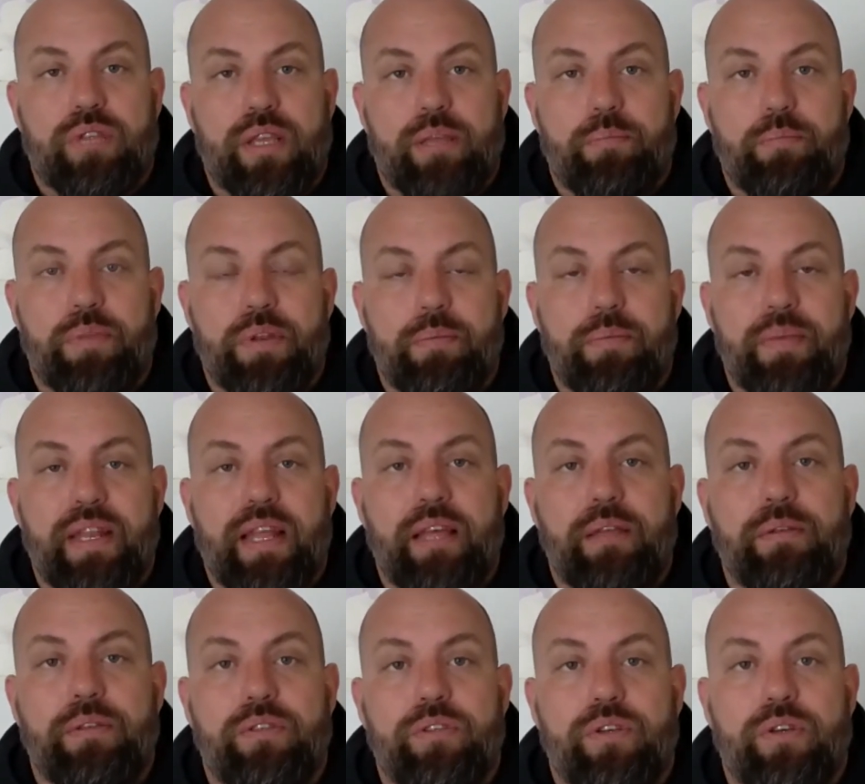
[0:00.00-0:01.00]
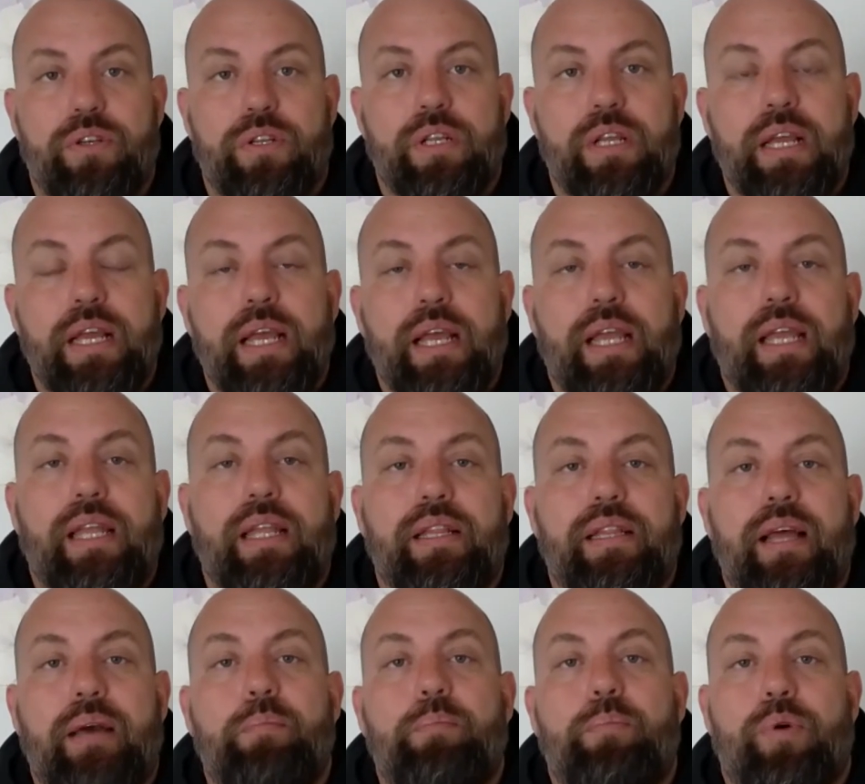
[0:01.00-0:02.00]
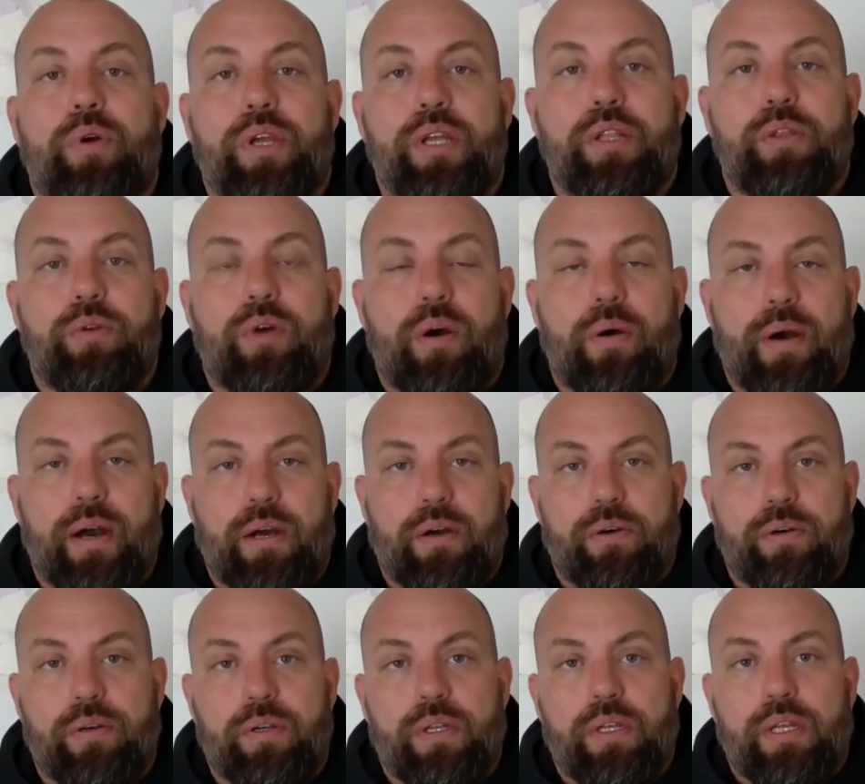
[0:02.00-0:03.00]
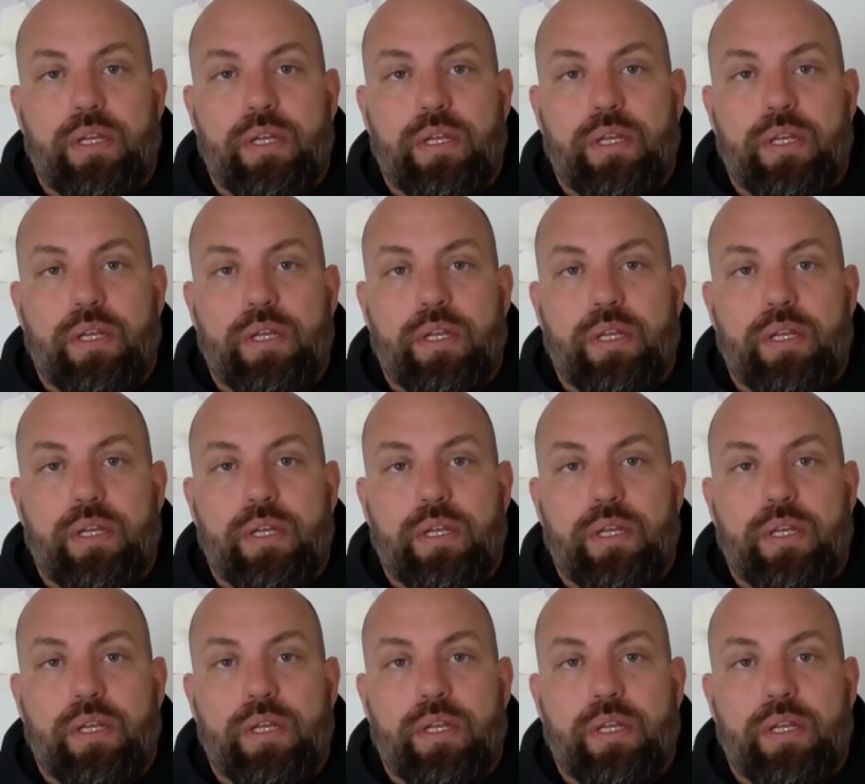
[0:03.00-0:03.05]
en primera división y tan poquito abajo